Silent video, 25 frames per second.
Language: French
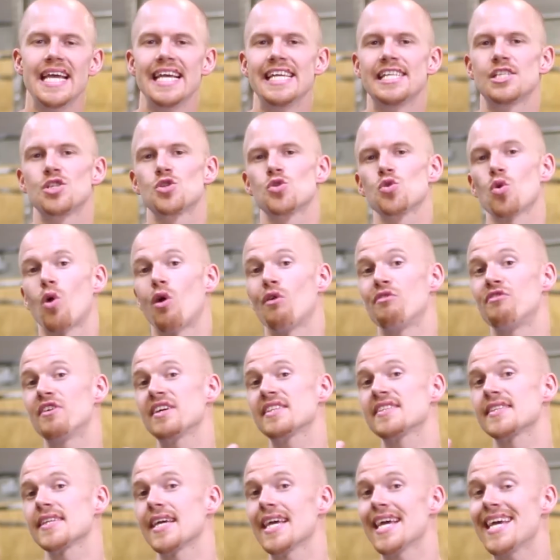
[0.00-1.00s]
et sur en
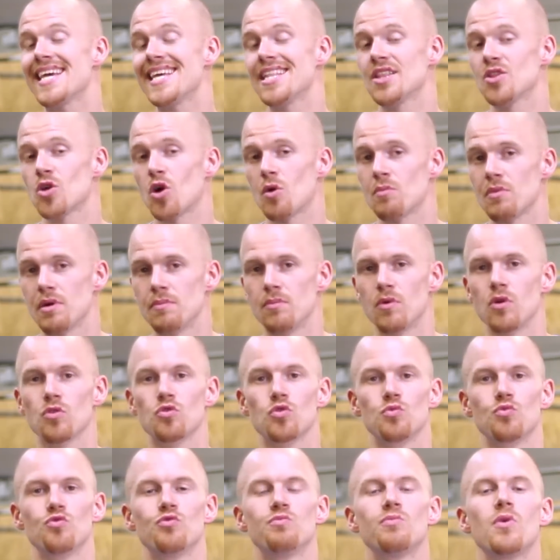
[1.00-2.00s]
fait énormément
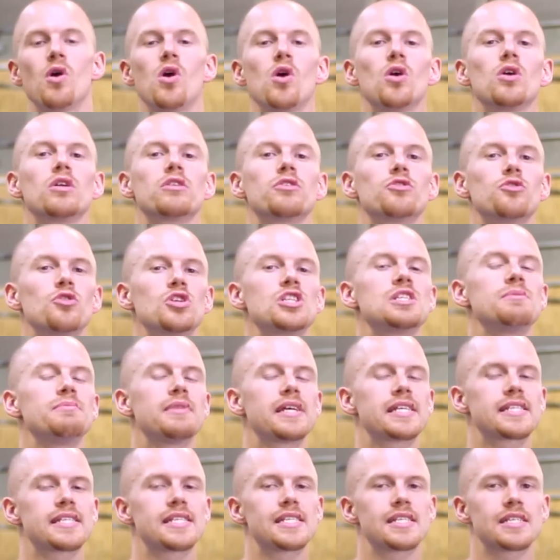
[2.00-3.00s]
de mouvements de
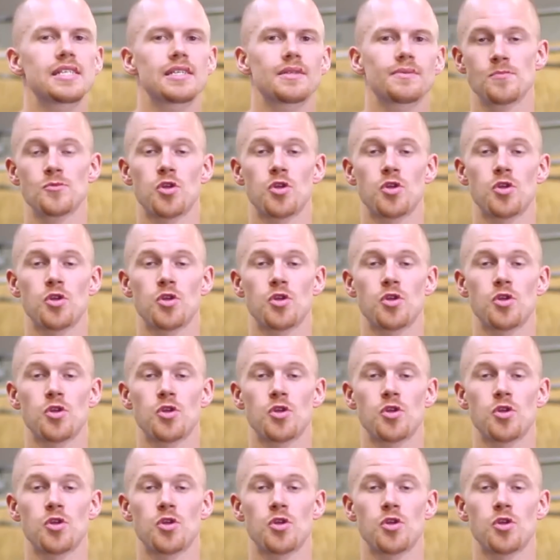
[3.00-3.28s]
gymnastique.